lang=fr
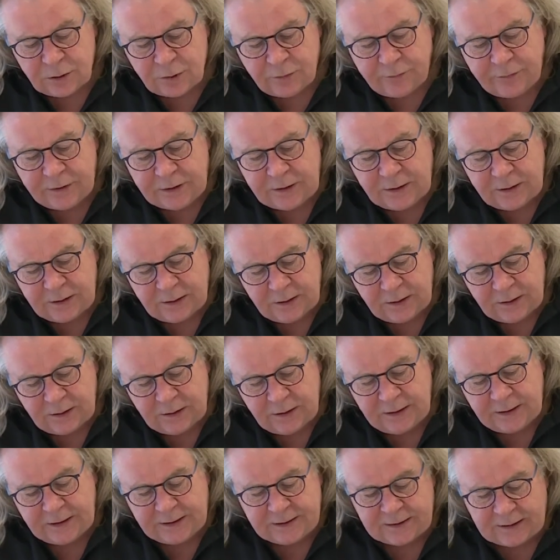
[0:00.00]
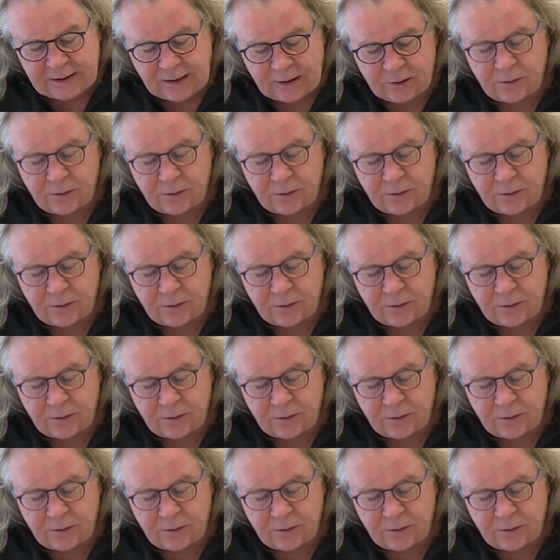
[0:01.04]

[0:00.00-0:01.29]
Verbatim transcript: je vais extraire